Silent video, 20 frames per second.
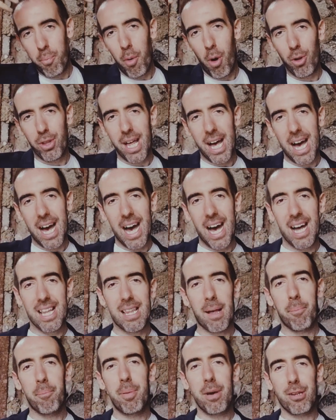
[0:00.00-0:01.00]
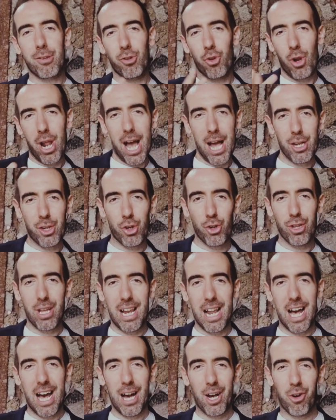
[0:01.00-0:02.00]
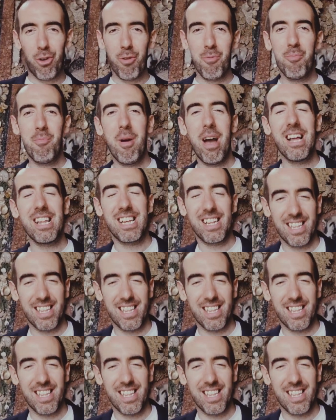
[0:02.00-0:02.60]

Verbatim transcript: po' da, da personaggio della commedia